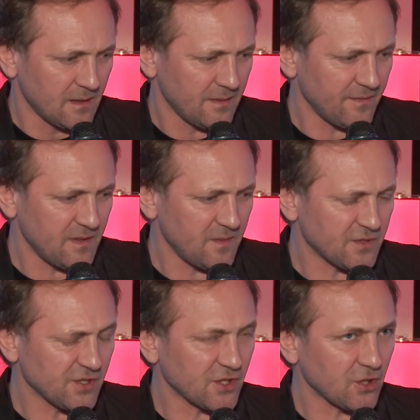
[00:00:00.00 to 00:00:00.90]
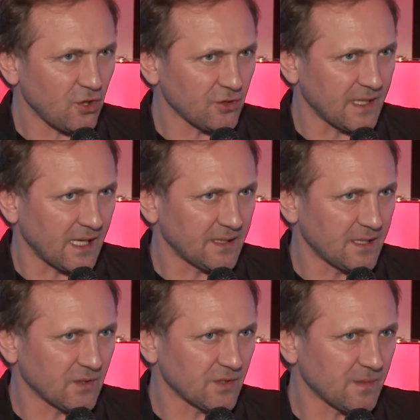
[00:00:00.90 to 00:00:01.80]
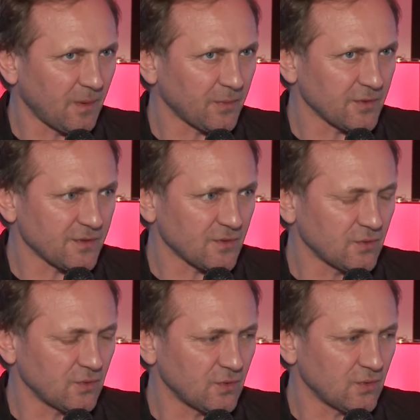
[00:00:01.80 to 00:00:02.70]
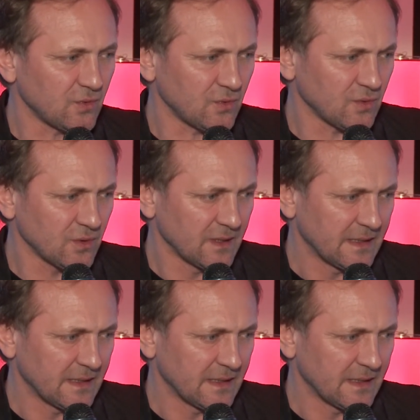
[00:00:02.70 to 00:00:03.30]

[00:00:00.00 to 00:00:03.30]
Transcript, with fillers: nawet nie wiem, czy szkoda, tylko że po prostu.